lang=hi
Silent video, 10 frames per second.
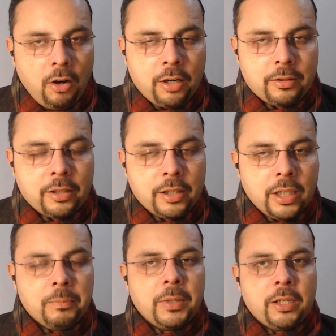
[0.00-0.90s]
और
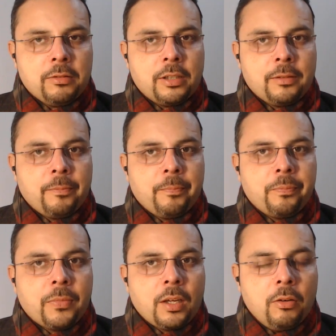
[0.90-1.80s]
इन पर्टिकुलर
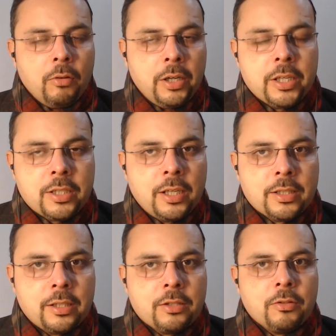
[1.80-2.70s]
उन डिजिटल
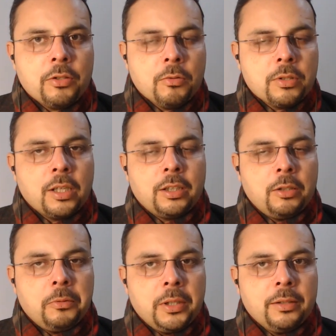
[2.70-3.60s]
एसेट्स को यूज करते
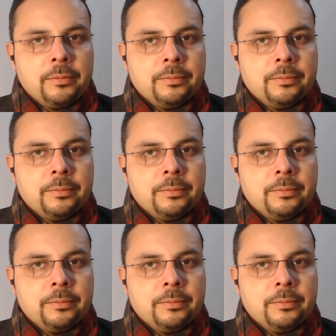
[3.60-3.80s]
हुए